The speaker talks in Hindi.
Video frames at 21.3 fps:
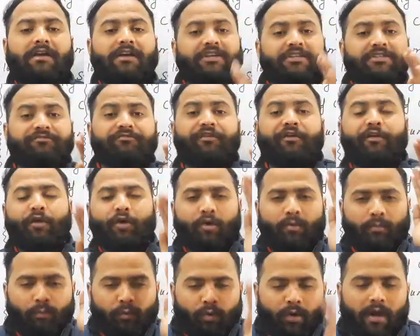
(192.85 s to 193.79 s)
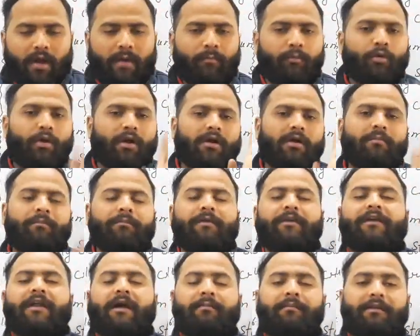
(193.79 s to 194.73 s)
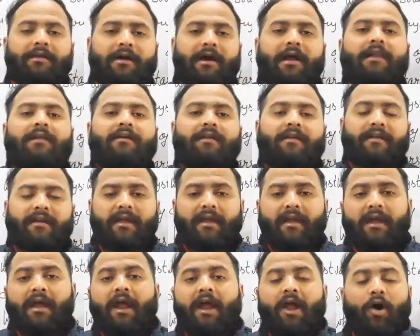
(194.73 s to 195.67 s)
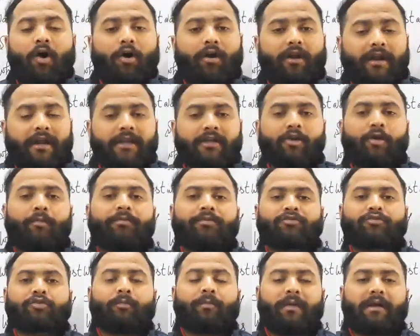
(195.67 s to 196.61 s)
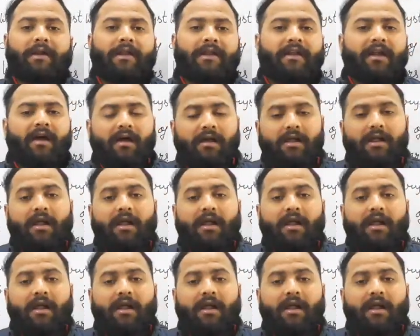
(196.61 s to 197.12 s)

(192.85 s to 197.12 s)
इस वीडियो को पूरा का पूरा कंप्लीट आप निकाल करके और इन टॉपिक्स को पढ़ लेना